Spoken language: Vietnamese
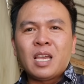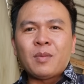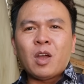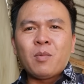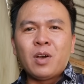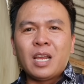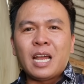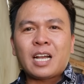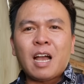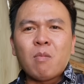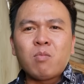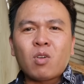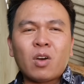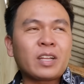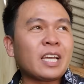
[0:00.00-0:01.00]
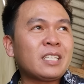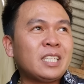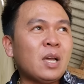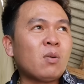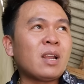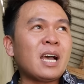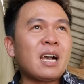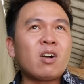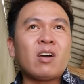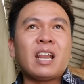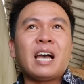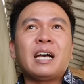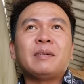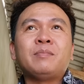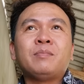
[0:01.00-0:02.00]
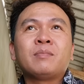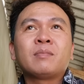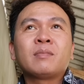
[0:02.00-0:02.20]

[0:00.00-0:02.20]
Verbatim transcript: em nói mọi người là không còn cái chiêu là gọi là